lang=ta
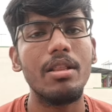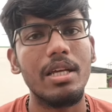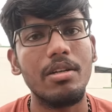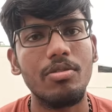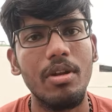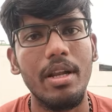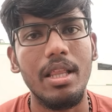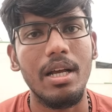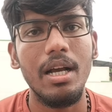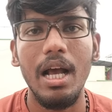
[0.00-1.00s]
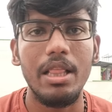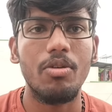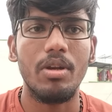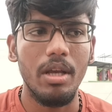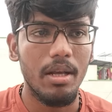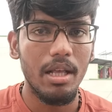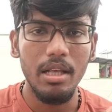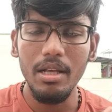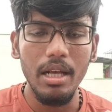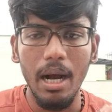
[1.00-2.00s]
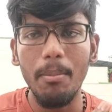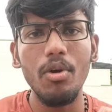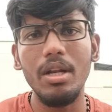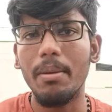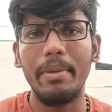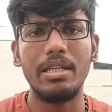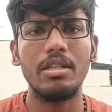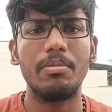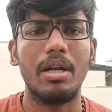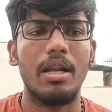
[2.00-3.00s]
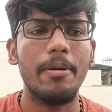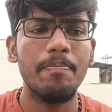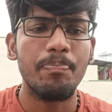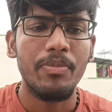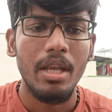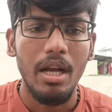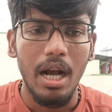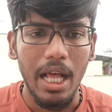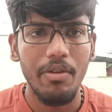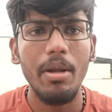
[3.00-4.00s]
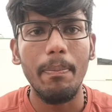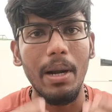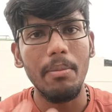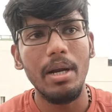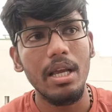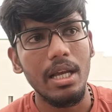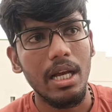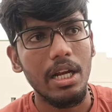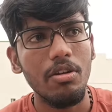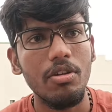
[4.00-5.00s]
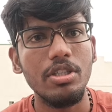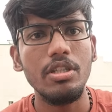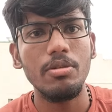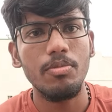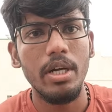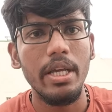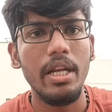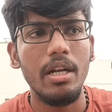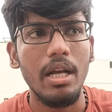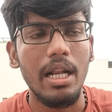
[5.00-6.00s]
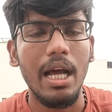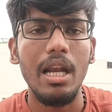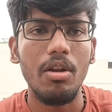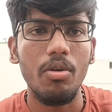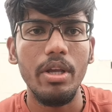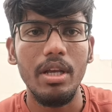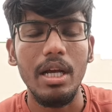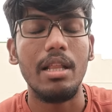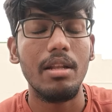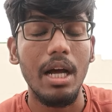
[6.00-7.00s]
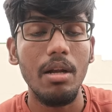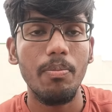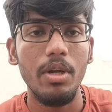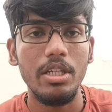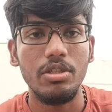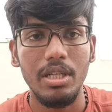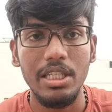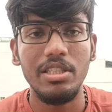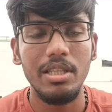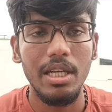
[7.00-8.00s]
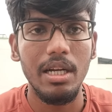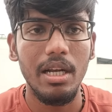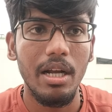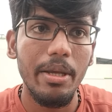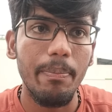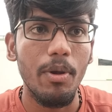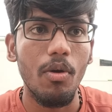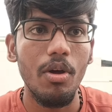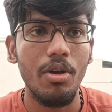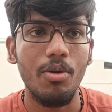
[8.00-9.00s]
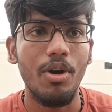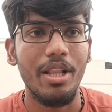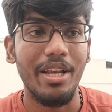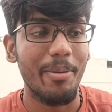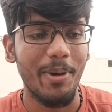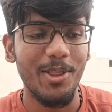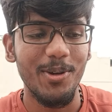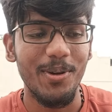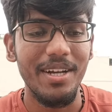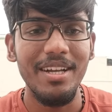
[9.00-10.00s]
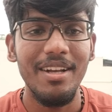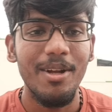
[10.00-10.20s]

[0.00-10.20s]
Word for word: மடங்கு தரேன்னு சொல்லியிருந்தாங்க அந்த ஒரு அமௌண்ட்டை நான் மென்ஷன் பண்ணல அதை விட பல மடங்கு ரெண்டு வருஷத்துக்கு முன்னாடியே ரெண்டு நாலரை கோடி அதாவது நாலு புள்ளி அஞ்சு லட்சம் தரான்னாங்க இப்போ எவ்வளோ இருக்கும் அதை நீங்கள் பார்த்துக்கோங்க